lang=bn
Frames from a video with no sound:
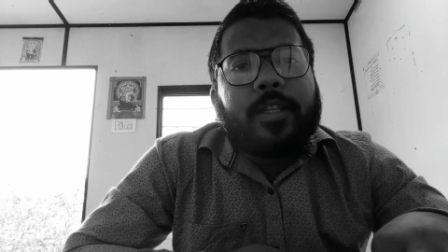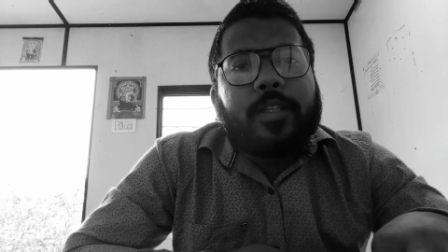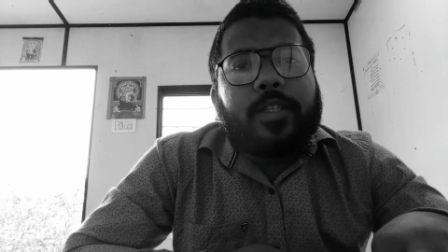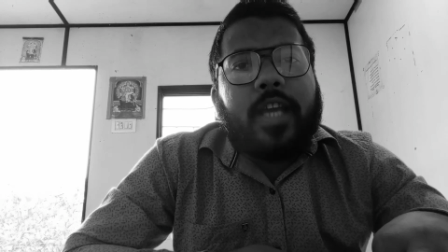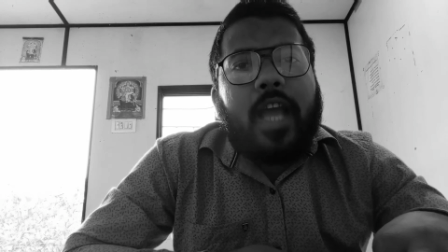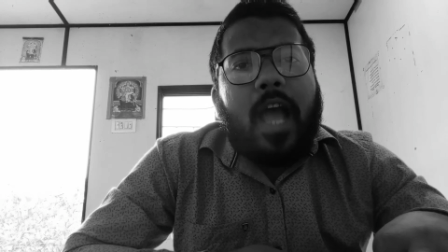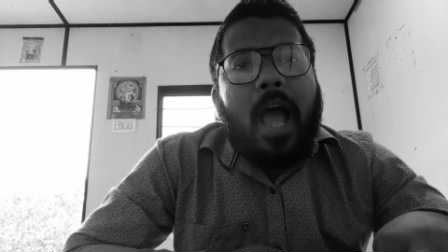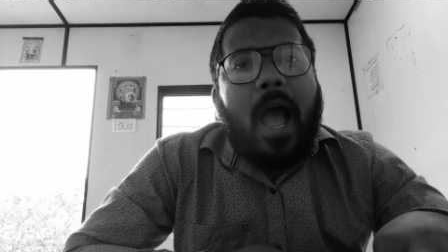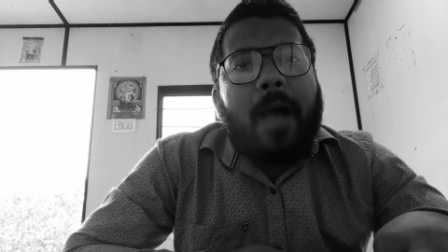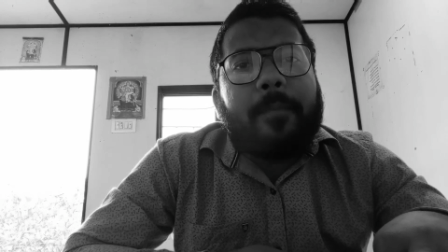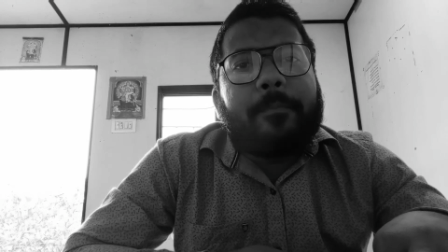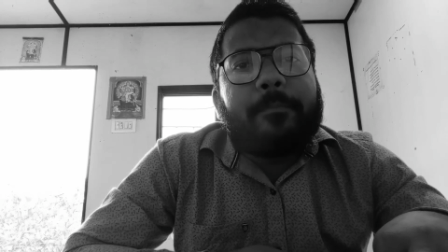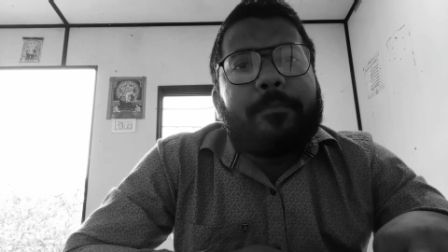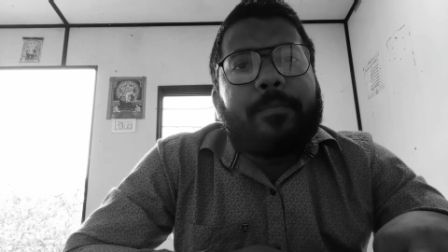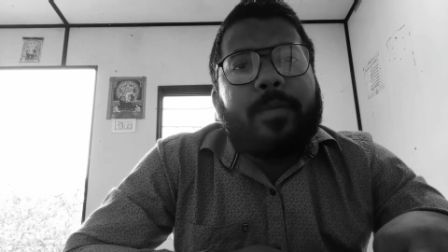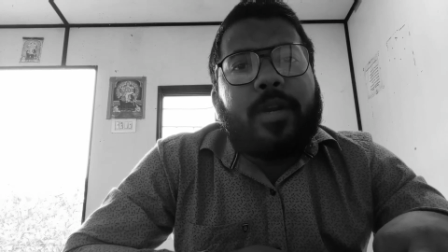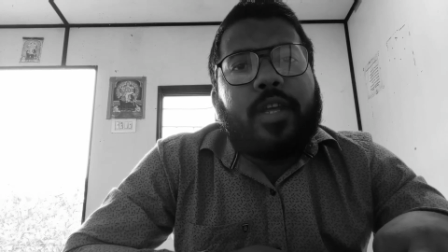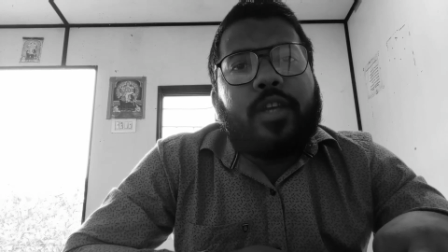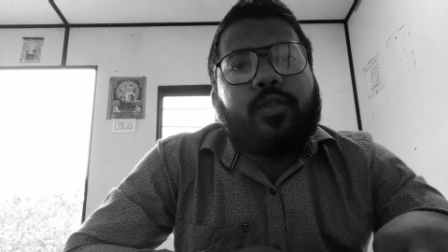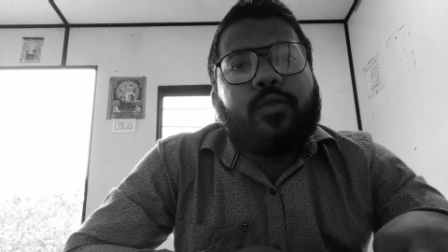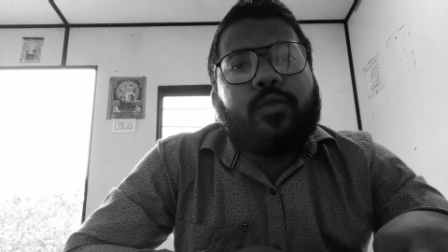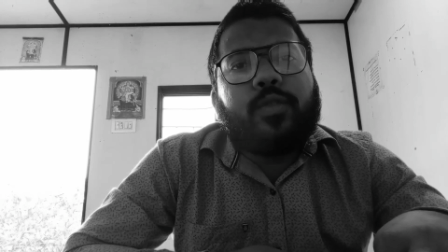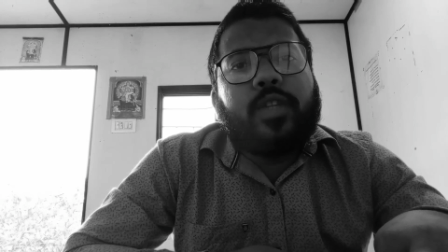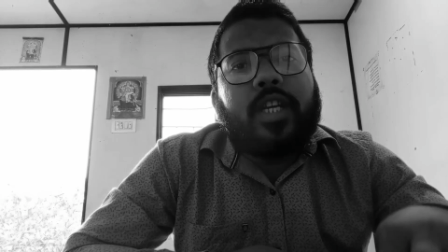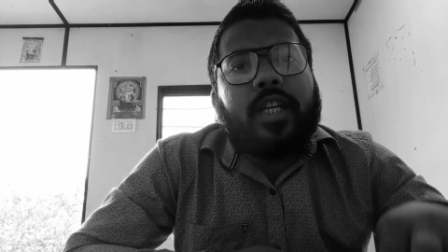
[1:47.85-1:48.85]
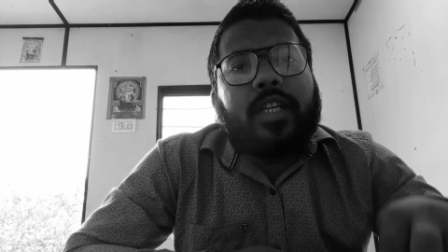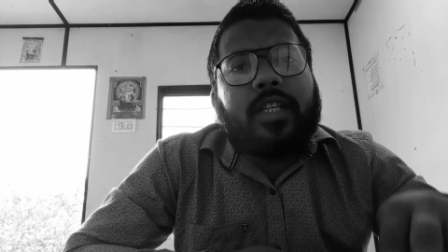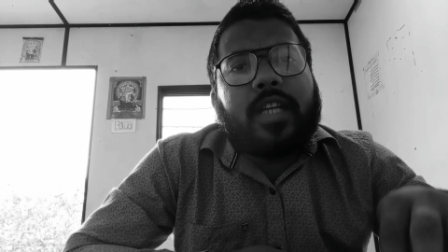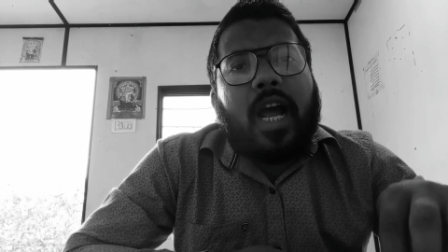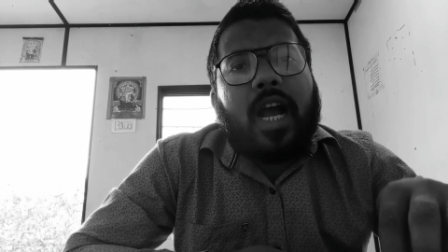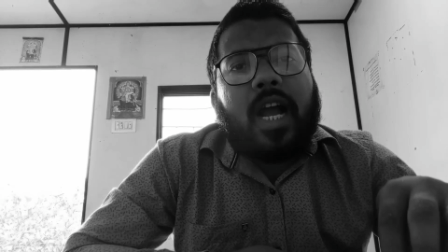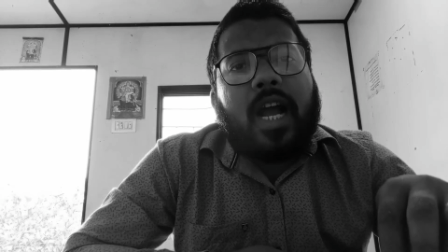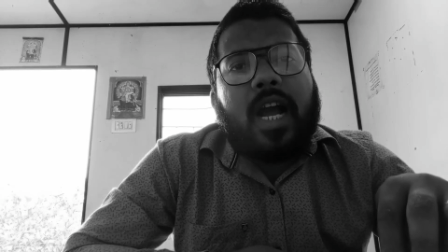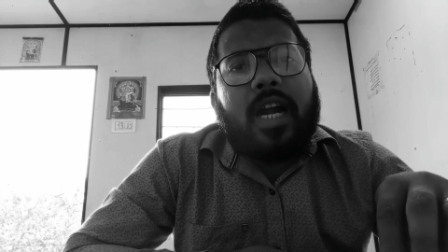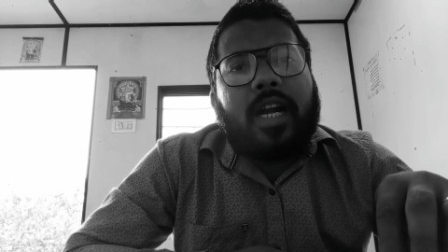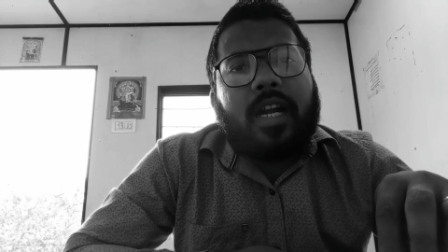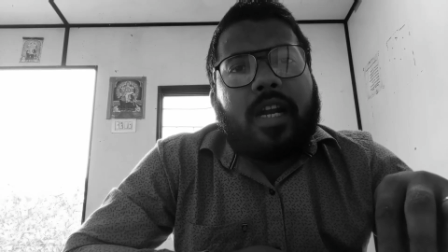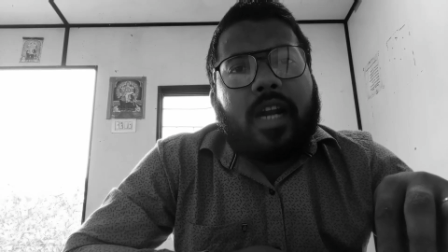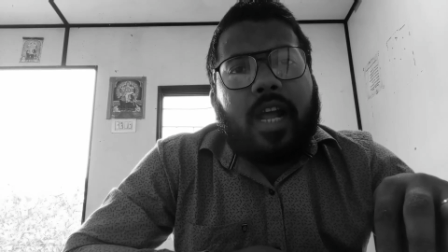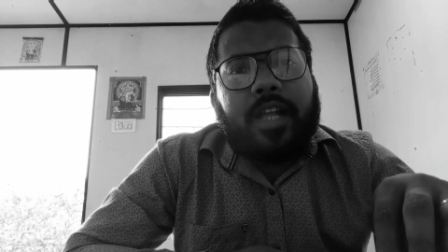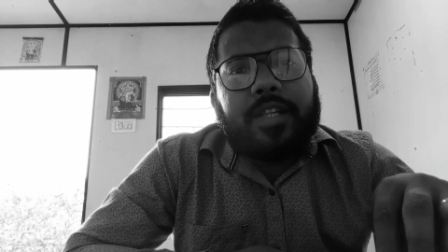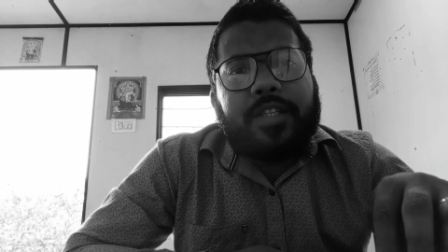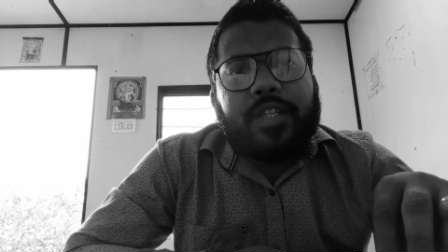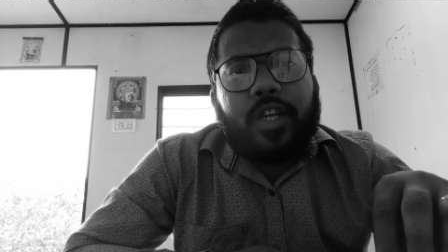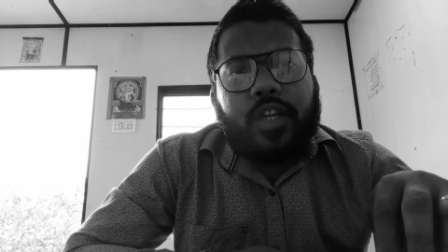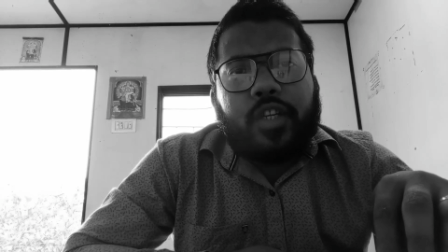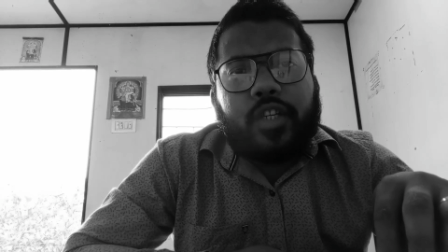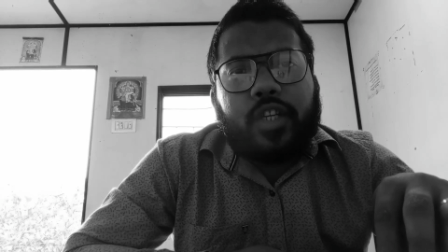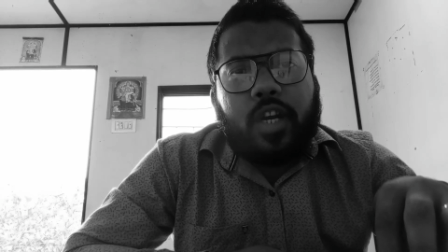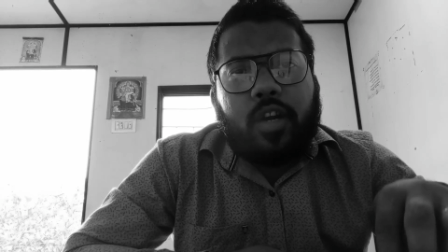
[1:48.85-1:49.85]
যে আপনি যদি টাকা
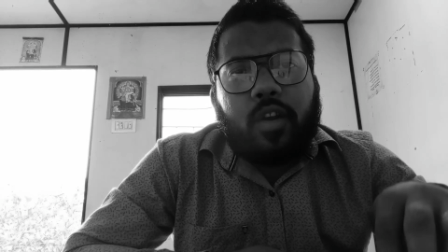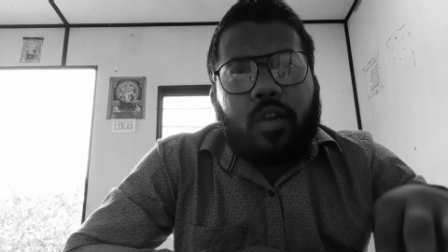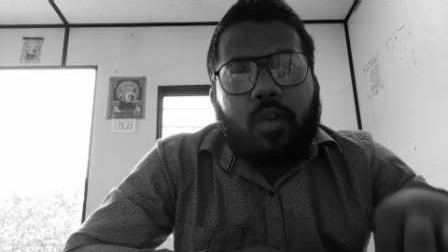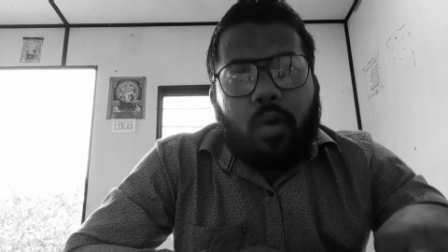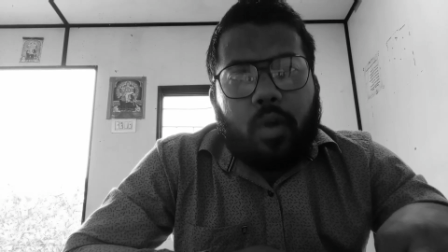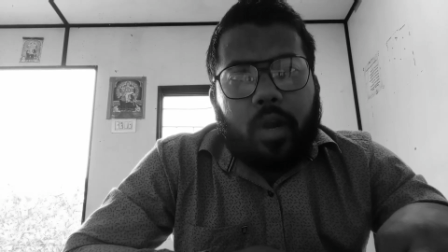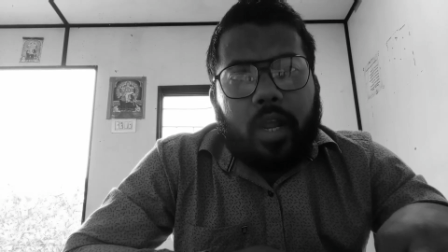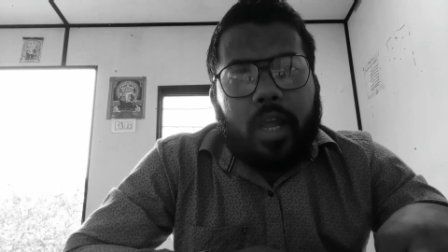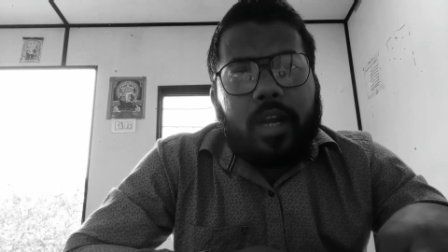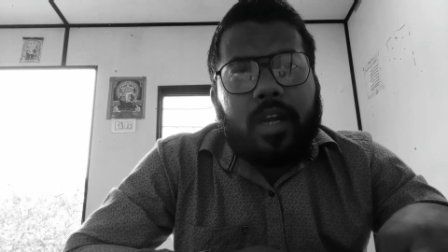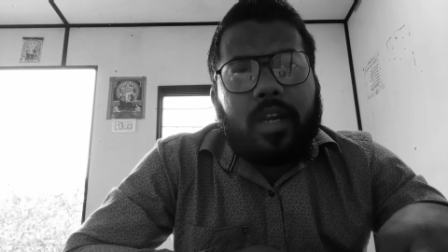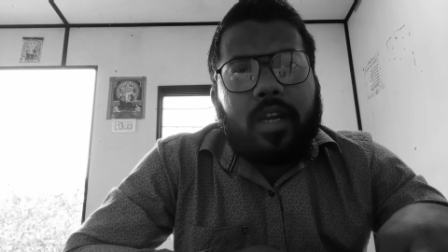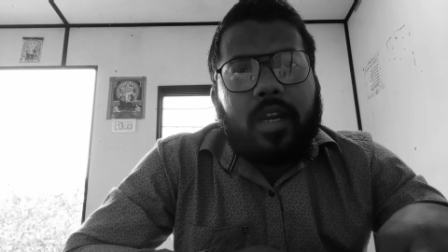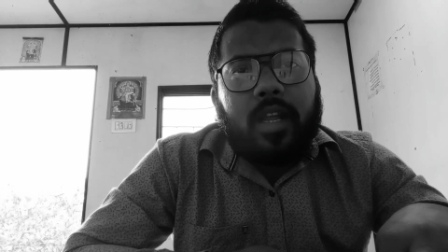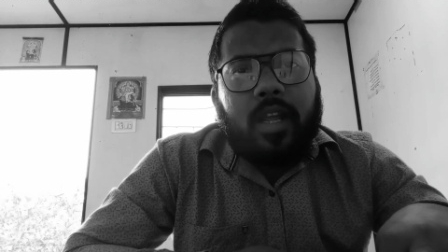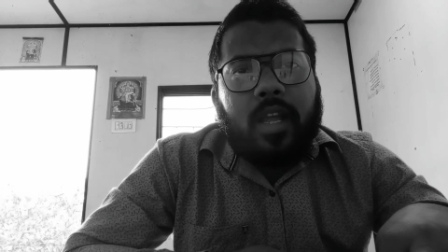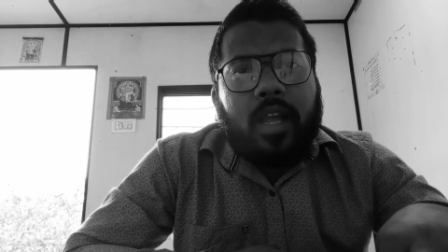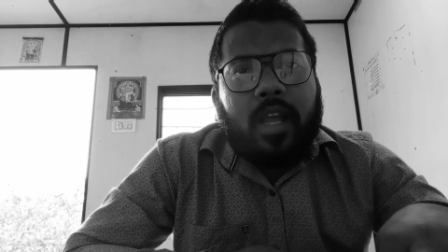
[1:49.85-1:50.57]
ট্রানজেকশন করেন